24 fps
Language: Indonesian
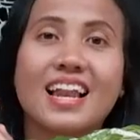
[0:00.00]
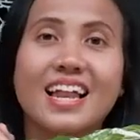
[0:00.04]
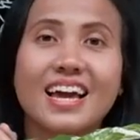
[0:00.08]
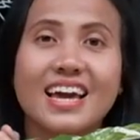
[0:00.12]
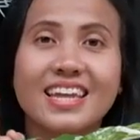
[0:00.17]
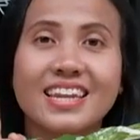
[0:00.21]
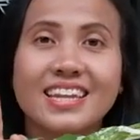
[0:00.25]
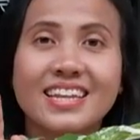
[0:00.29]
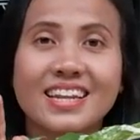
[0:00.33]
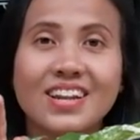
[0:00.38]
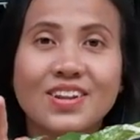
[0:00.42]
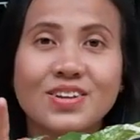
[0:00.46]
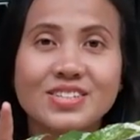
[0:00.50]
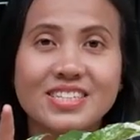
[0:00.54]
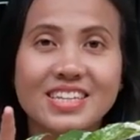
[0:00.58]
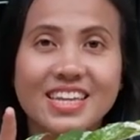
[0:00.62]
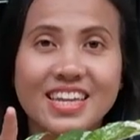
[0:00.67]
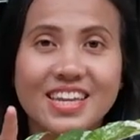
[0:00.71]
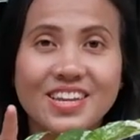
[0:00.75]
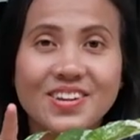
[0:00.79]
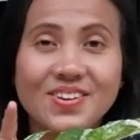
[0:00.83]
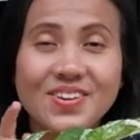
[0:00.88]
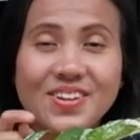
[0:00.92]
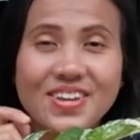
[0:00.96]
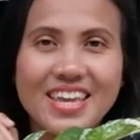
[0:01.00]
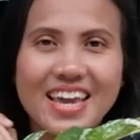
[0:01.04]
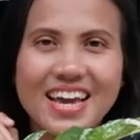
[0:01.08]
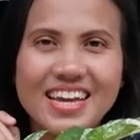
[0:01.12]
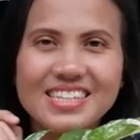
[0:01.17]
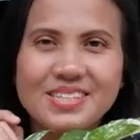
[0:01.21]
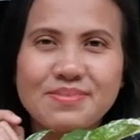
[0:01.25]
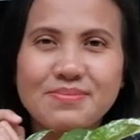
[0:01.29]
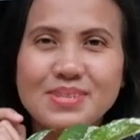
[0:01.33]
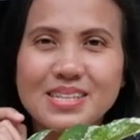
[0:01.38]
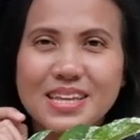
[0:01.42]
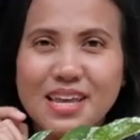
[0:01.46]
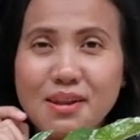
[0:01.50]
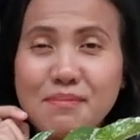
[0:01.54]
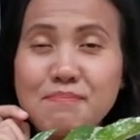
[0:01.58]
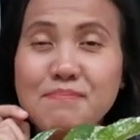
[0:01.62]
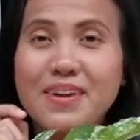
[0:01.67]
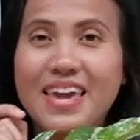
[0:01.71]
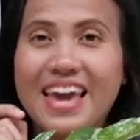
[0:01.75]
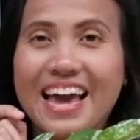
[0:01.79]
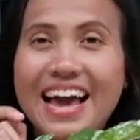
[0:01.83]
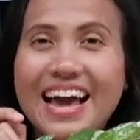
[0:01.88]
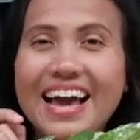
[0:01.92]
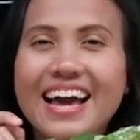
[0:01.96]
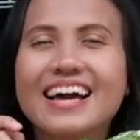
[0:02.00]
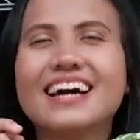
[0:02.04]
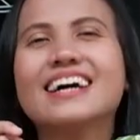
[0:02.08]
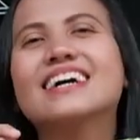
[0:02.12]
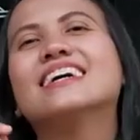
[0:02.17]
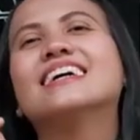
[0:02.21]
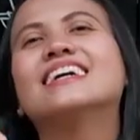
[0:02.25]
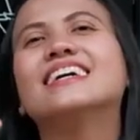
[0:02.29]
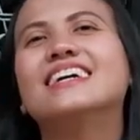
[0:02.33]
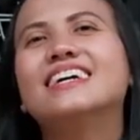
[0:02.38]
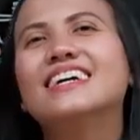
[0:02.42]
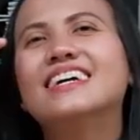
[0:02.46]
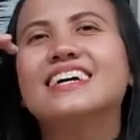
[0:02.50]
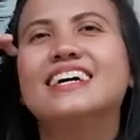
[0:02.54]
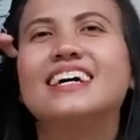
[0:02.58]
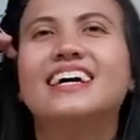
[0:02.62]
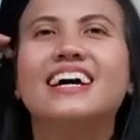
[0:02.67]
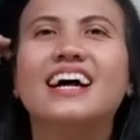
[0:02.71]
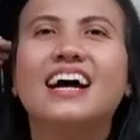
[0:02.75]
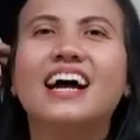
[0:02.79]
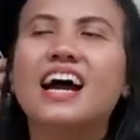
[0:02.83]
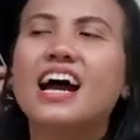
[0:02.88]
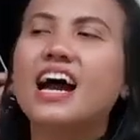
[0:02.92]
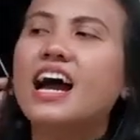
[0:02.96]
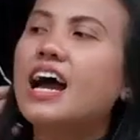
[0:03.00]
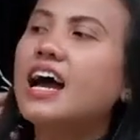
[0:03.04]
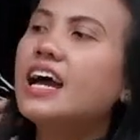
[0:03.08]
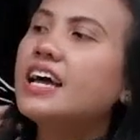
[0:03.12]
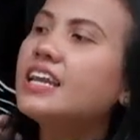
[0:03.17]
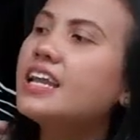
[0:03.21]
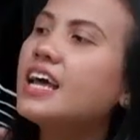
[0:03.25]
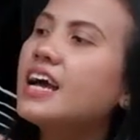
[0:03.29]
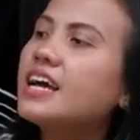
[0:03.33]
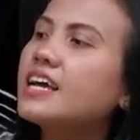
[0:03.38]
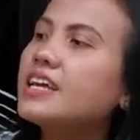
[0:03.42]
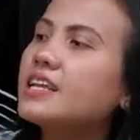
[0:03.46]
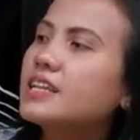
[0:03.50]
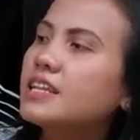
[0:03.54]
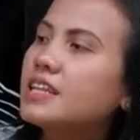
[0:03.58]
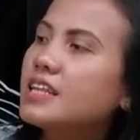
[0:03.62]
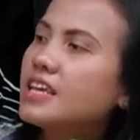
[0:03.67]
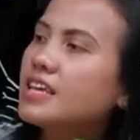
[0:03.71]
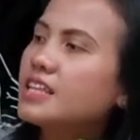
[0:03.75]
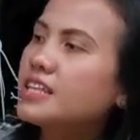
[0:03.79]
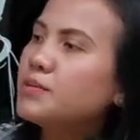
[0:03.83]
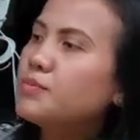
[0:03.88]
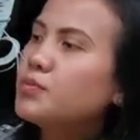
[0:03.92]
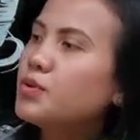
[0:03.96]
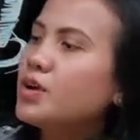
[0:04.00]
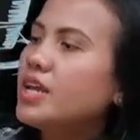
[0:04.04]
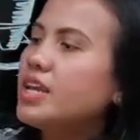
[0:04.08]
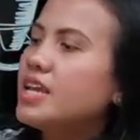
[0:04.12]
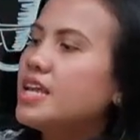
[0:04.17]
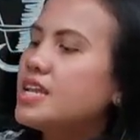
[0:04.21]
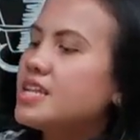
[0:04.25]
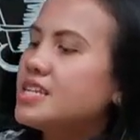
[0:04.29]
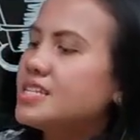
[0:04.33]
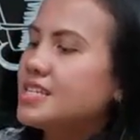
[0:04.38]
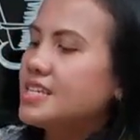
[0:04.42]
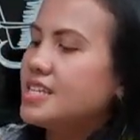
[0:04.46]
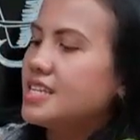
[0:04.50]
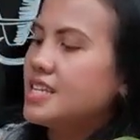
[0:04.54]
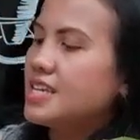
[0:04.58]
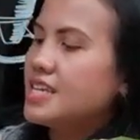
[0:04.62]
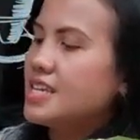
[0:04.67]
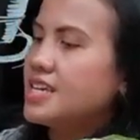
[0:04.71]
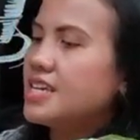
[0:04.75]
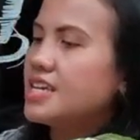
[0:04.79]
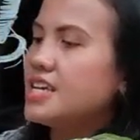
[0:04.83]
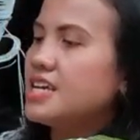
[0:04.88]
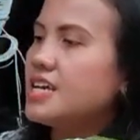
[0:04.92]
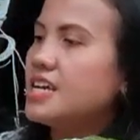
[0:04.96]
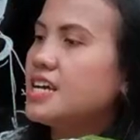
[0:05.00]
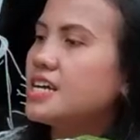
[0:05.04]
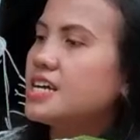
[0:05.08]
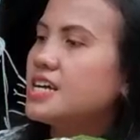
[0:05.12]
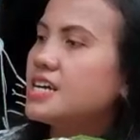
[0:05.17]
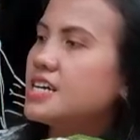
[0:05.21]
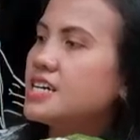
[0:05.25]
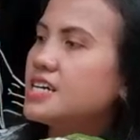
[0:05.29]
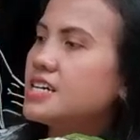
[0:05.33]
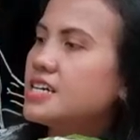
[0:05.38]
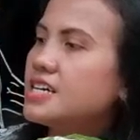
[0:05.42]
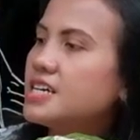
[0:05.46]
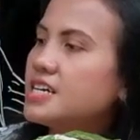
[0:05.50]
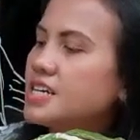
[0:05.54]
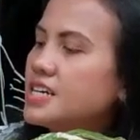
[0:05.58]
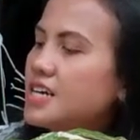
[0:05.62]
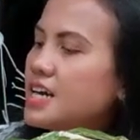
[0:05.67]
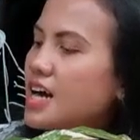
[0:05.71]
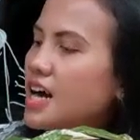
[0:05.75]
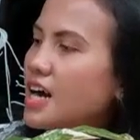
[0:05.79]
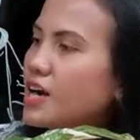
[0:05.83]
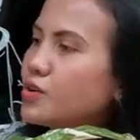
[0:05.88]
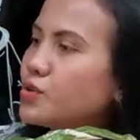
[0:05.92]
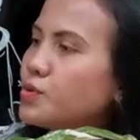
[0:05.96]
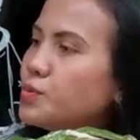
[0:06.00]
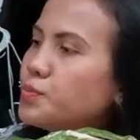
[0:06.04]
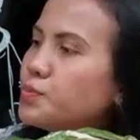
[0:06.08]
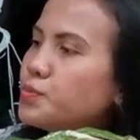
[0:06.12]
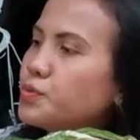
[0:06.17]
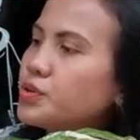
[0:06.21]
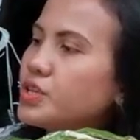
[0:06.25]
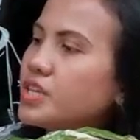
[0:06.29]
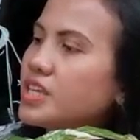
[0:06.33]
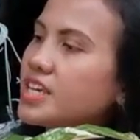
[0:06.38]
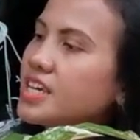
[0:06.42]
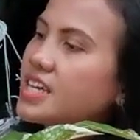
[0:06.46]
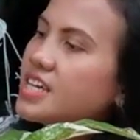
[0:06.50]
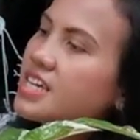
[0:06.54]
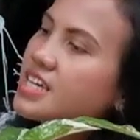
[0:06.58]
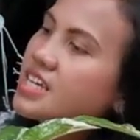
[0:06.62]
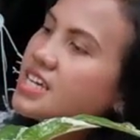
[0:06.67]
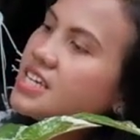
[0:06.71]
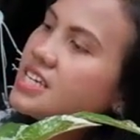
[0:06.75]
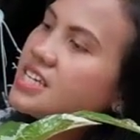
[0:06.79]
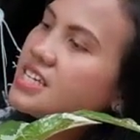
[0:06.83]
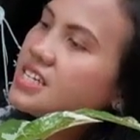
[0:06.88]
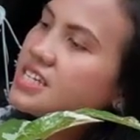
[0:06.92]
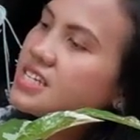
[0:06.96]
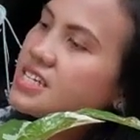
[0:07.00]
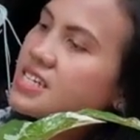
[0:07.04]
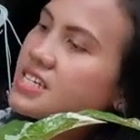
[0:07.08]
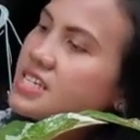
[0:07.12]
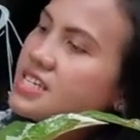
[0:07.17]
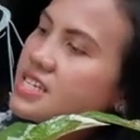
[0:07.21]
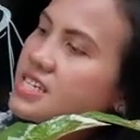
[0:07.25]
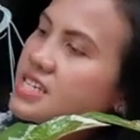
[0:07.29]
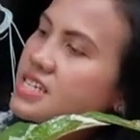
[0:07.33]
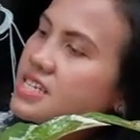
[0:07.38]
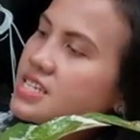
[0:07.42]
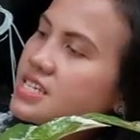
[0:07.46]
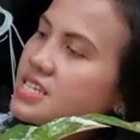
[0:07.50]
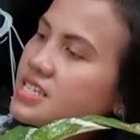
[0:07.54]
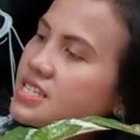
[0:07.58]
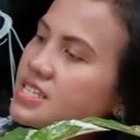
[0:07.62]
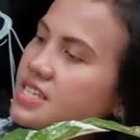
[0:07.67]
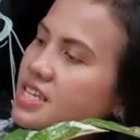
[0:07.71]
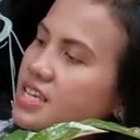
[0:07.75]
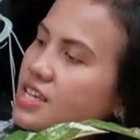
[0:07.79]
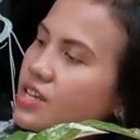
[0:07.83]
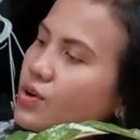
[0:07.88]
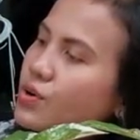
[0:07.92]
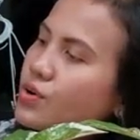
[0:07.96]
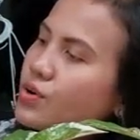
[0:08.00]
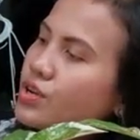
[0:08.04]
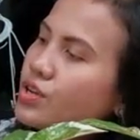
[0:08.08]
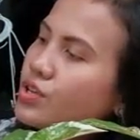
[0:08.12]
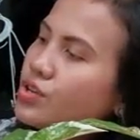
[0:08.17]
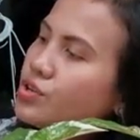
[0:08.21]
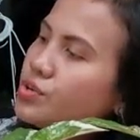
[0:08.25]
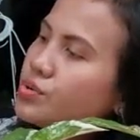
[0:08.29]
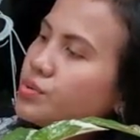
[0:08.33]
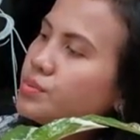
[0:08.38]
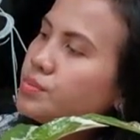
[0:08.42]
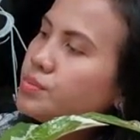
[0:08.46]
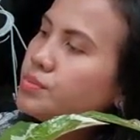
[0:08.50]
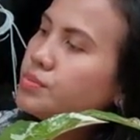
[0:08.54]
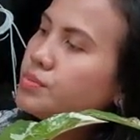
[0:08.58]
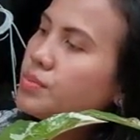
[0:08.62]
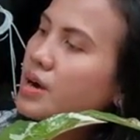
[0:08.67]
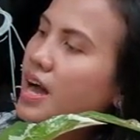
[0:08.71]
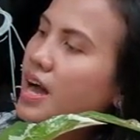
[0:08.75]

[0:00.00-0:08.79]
nyalakan loncengnya dulu ya, subscribe ya. Nah, kita mulai dari sini. Aku punya Singonium